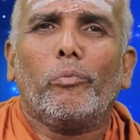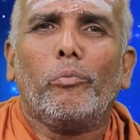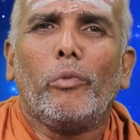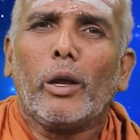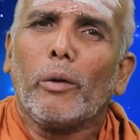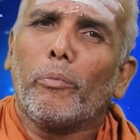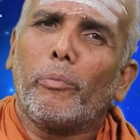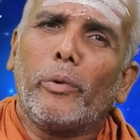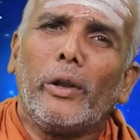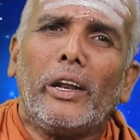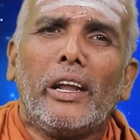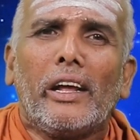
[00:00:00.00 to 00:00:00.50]

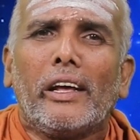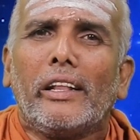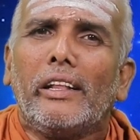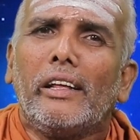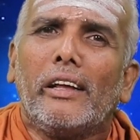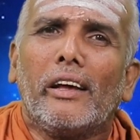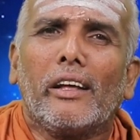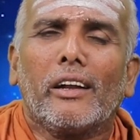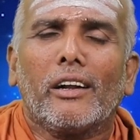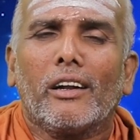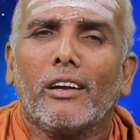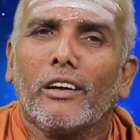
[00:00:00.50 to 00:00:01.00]
மிகப்பெரிய
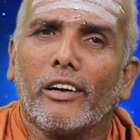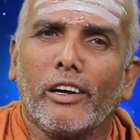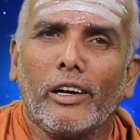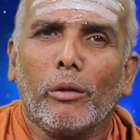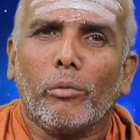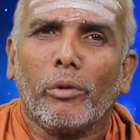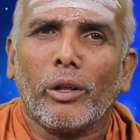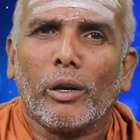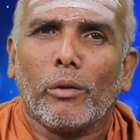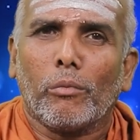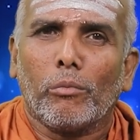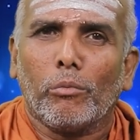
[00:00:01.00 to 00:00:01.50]
அதிகாரிகள்
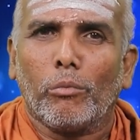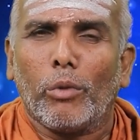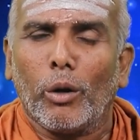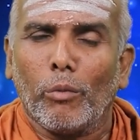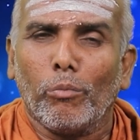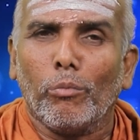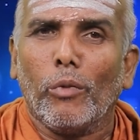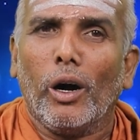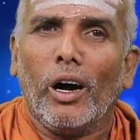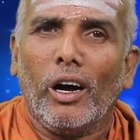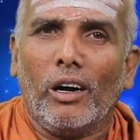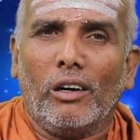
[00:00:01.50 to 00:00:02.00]
ரெண்டு பேர்
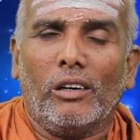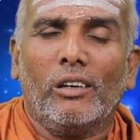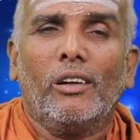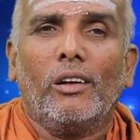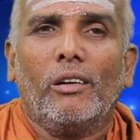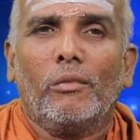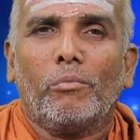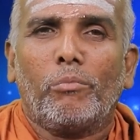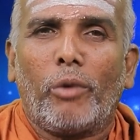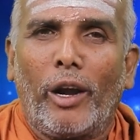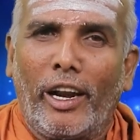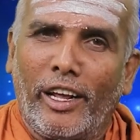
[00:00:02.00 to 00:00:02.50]
பிரம்மா
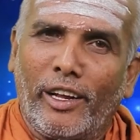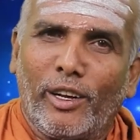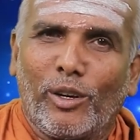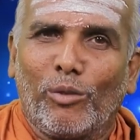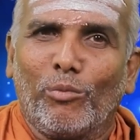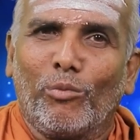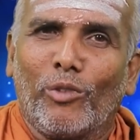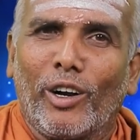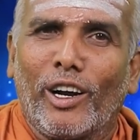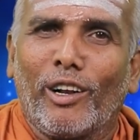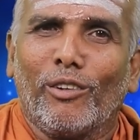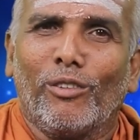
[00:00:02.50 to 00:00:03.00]

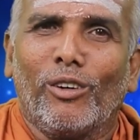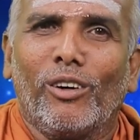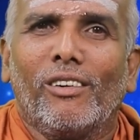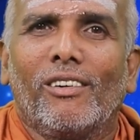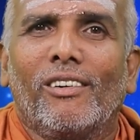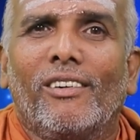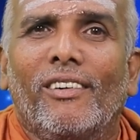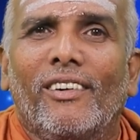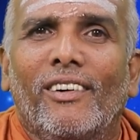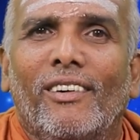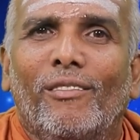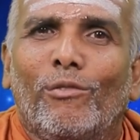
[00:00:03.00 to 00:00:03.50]
படைக்கும் கடவுள்
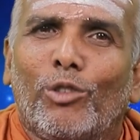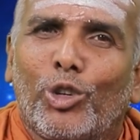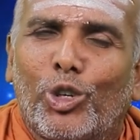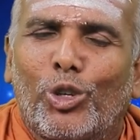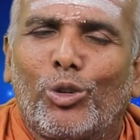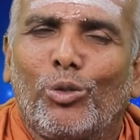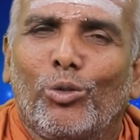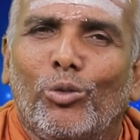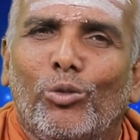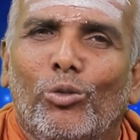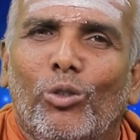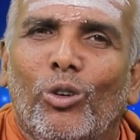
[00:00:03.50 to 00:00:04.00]

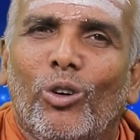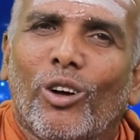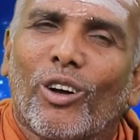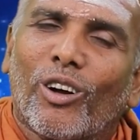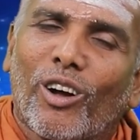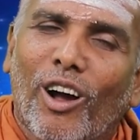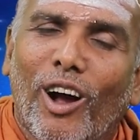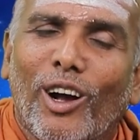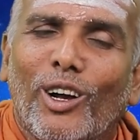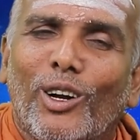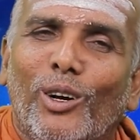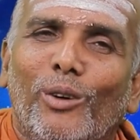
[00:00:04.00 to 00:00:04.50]
விஷ்ணு
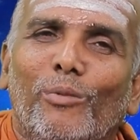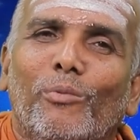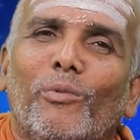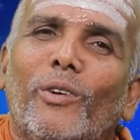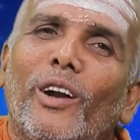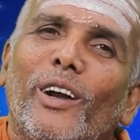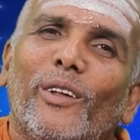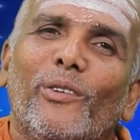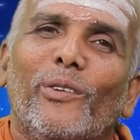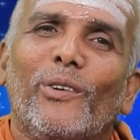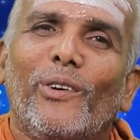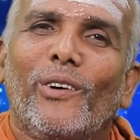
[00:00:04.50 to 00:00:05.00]
காக்கும்
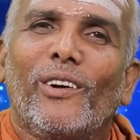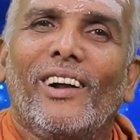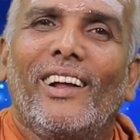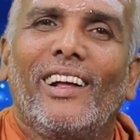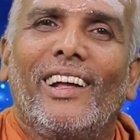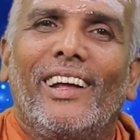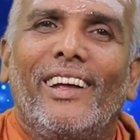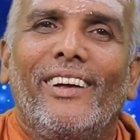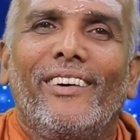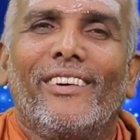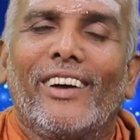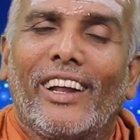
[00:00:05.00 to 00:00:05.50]
கடவுள்
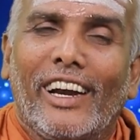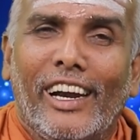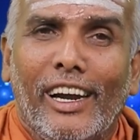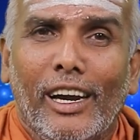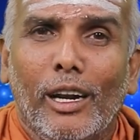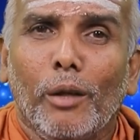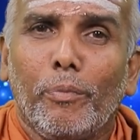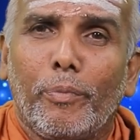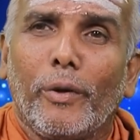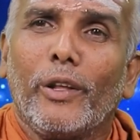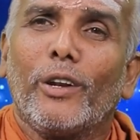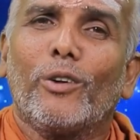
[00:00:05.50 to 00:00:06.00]
இவங்க
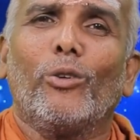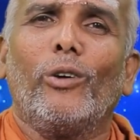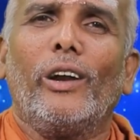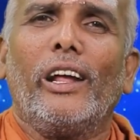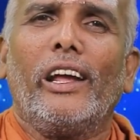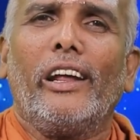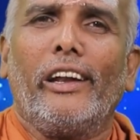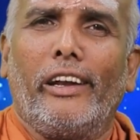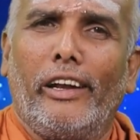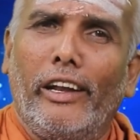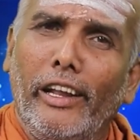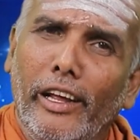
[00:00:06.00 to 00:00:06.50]
ரெண்டு
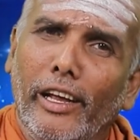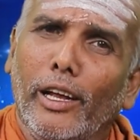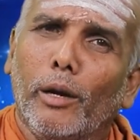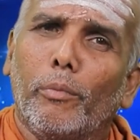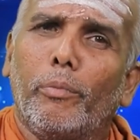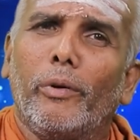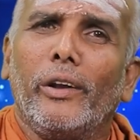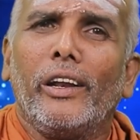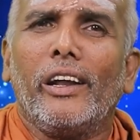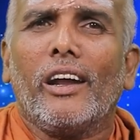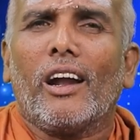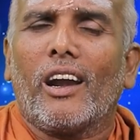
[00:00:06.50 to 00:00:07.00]
பேருக்குள்ளேயே
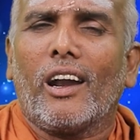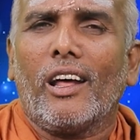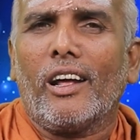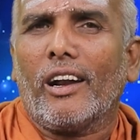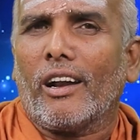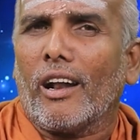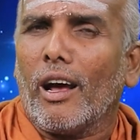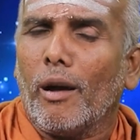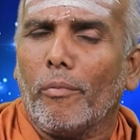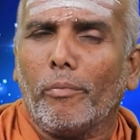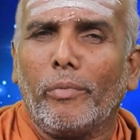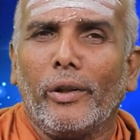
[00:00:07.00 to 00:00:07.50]
நீங்கள் பெரிய ஆளா
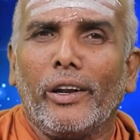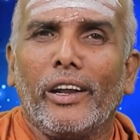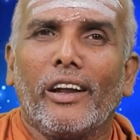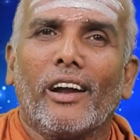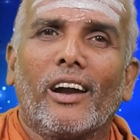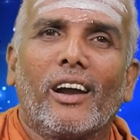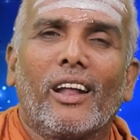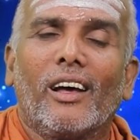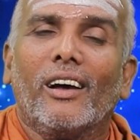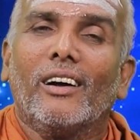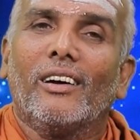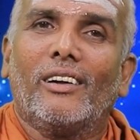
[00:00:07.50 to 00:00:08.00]
நான்
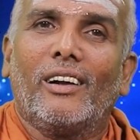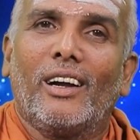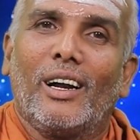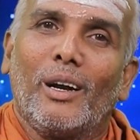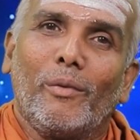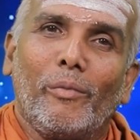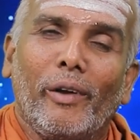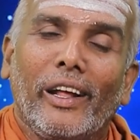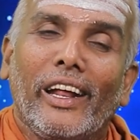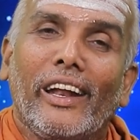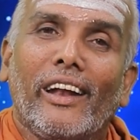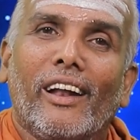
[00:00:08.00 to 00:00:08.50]
பெரிய ஆளா
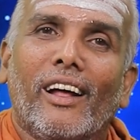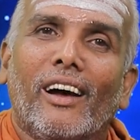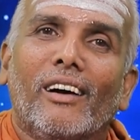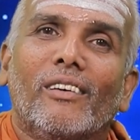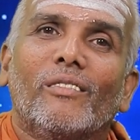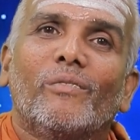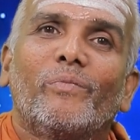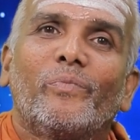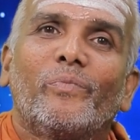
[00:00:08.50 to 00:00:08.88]
அப்படின்னா